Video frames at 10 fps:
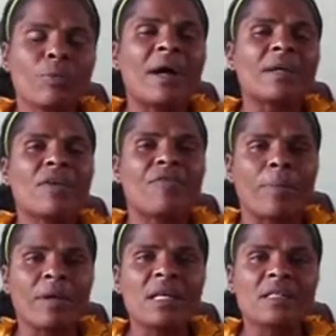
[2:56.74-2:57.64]
madre de
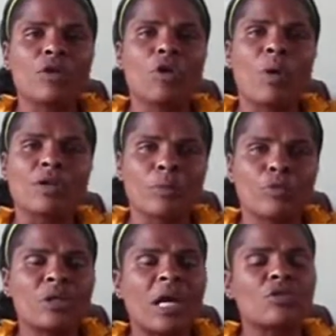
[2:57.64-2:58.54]
familia, tengo cuatro
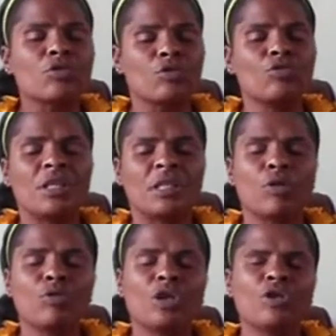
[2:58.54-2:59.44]
muchachos, tengo
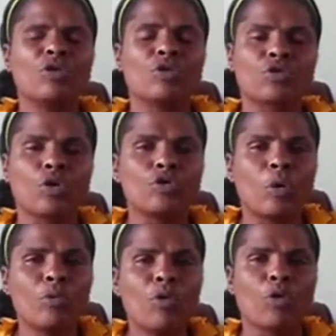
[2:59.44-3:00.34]
un niño sordo
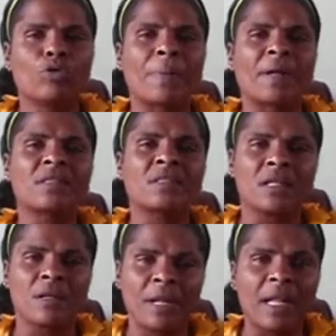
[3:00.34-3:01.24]
mudo con una parálisis
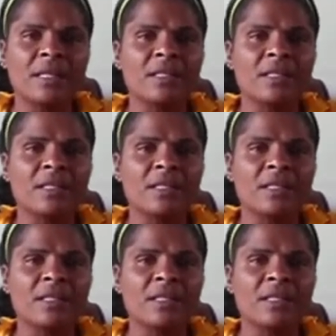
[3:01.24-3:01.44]
cerebral y